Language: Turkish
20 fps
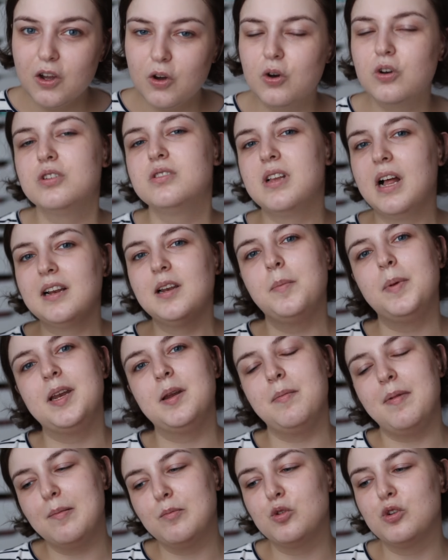o yüzden de
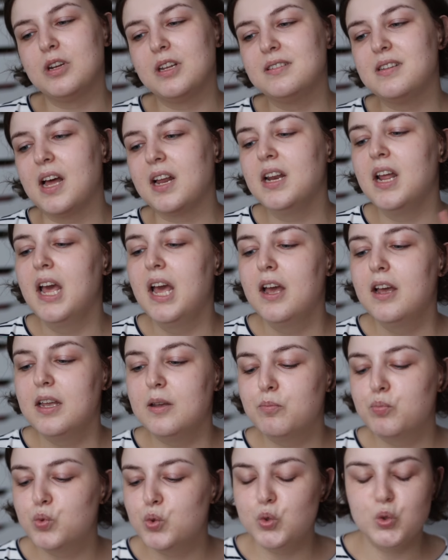beni memnun eden
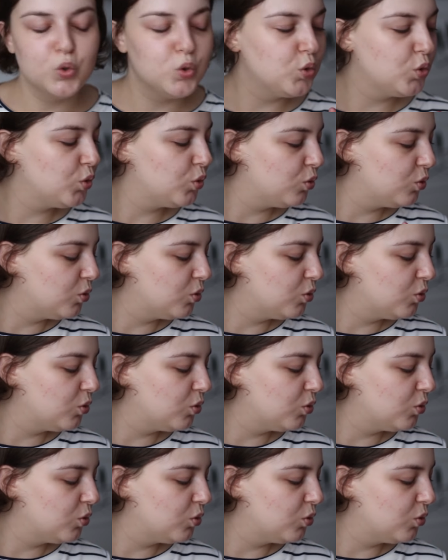bu